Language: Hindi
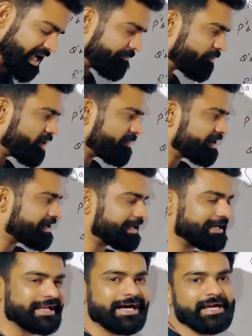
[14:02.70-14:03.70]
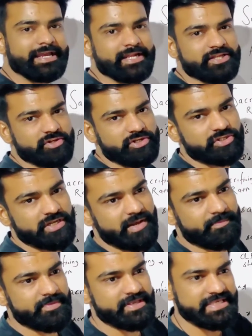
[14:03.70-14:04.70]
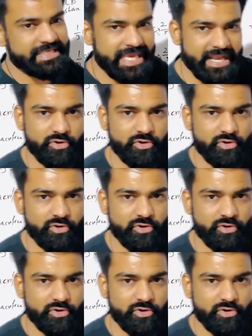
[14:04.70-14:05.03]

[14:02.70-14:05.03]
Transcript: आपको एक बार करना आ गया ना सॉल्यूशन आप ये